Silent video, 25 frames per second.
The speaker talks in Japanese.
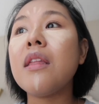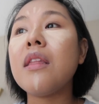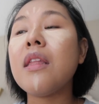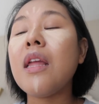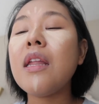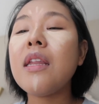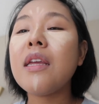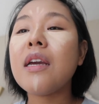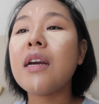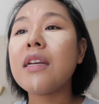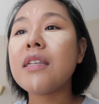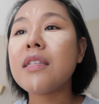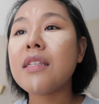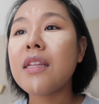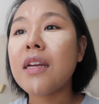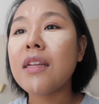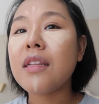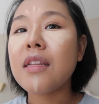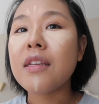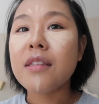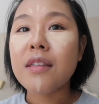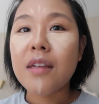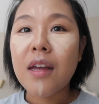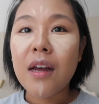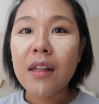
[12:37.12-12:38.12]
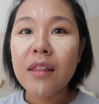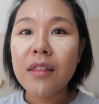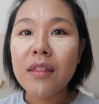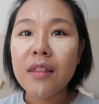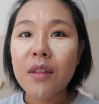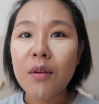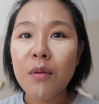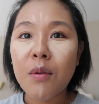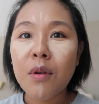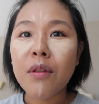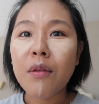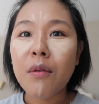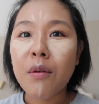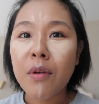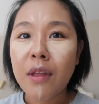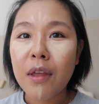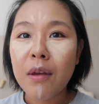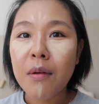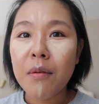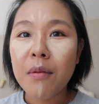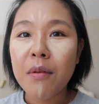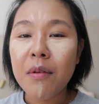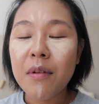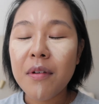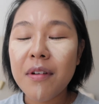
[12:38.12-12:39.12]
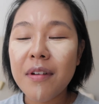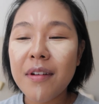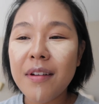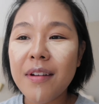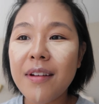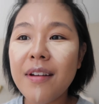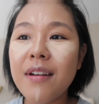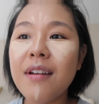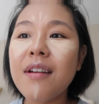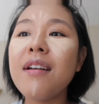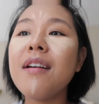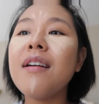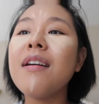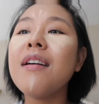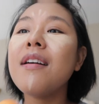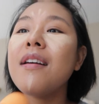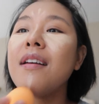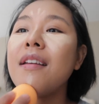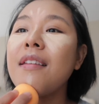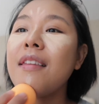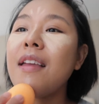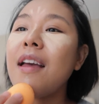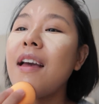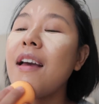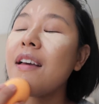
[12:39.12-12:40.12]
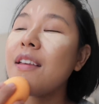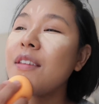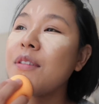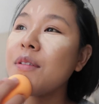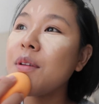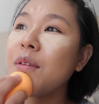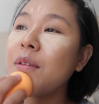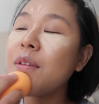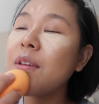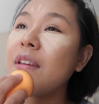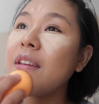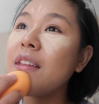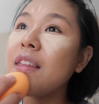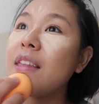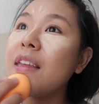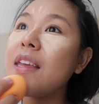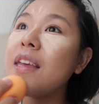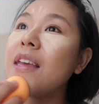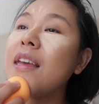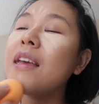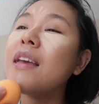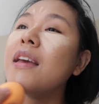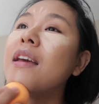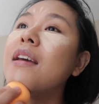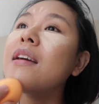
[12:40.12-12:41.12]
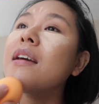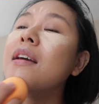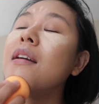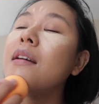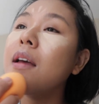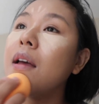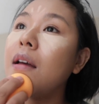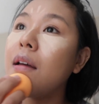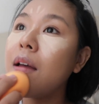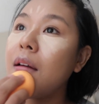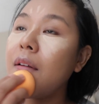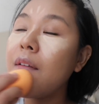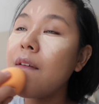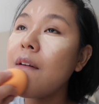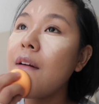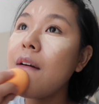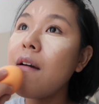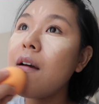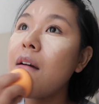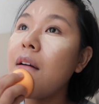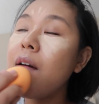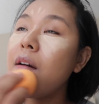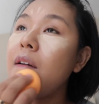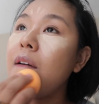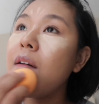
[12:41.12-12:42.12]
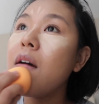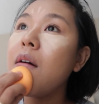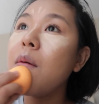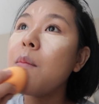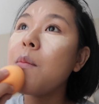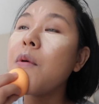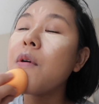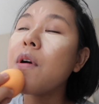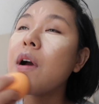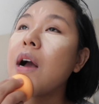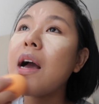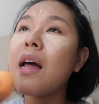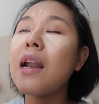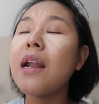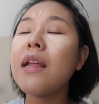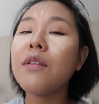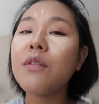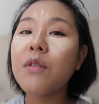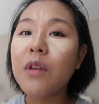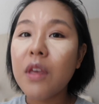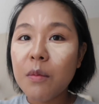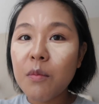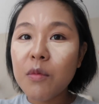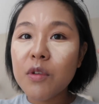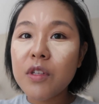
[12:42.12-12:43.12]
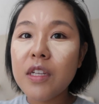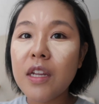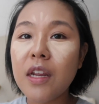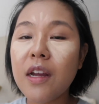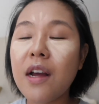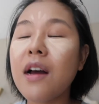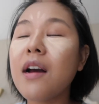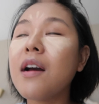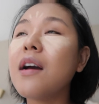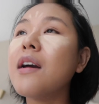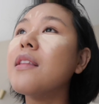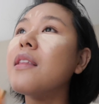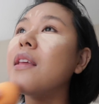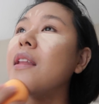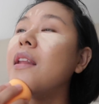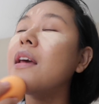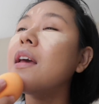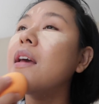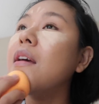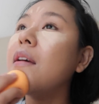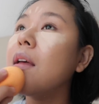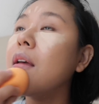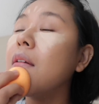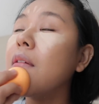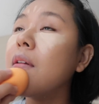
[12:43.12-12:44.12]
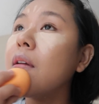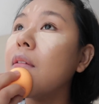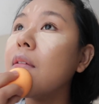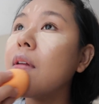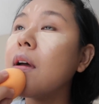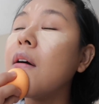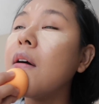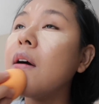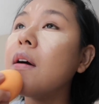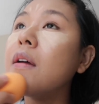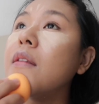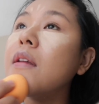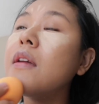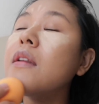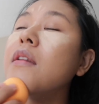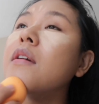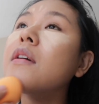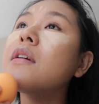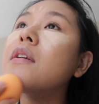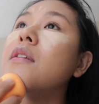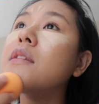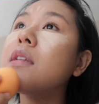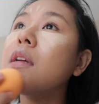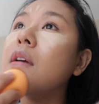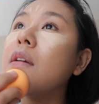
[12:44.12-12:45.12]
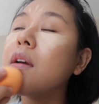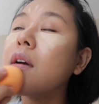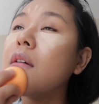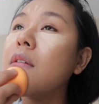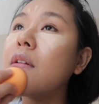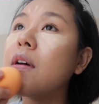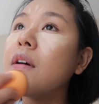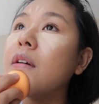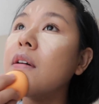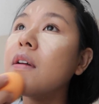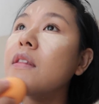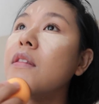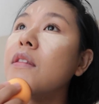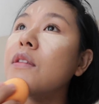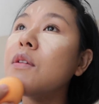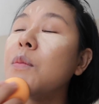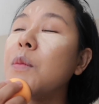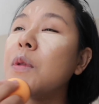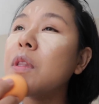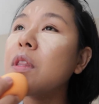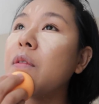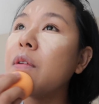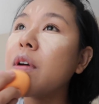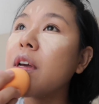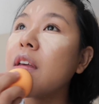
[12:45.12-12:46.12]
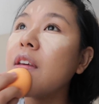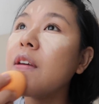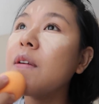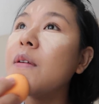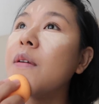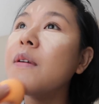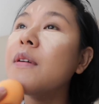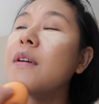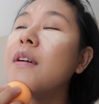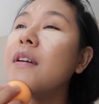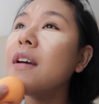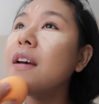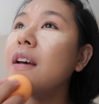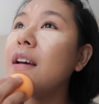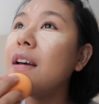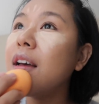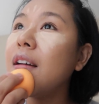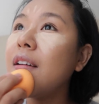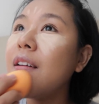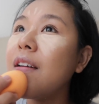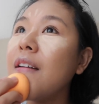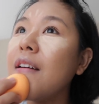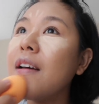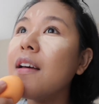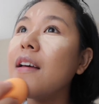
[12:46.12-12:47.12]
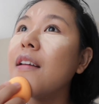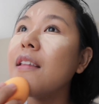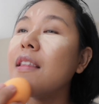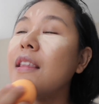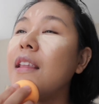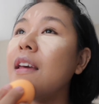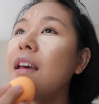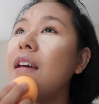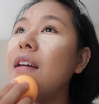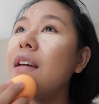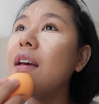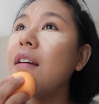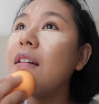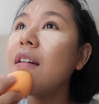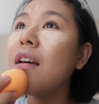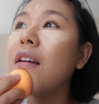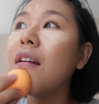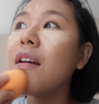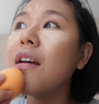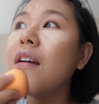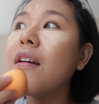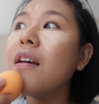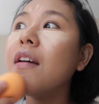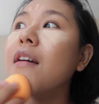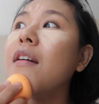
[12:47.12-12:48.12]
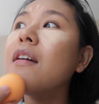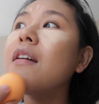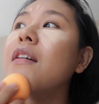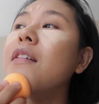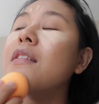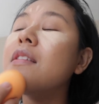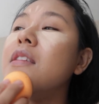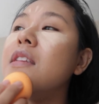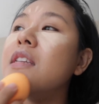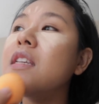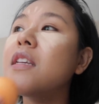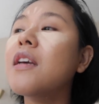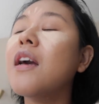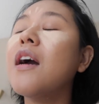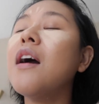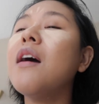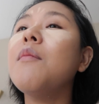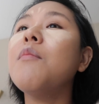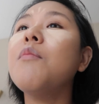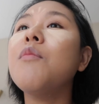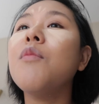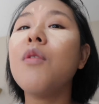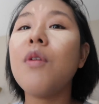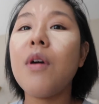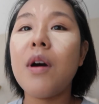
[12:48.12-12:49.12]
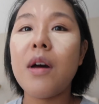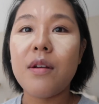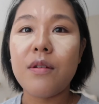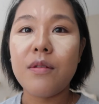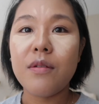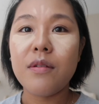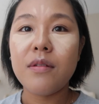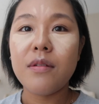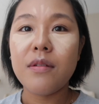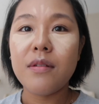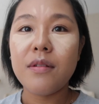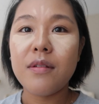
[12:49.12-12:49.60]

何がしたいですかって言われたわけよ。でその時にもう空の気持ちで考えてね、何がしたいかなって思ったわけよ。ね、時間もある、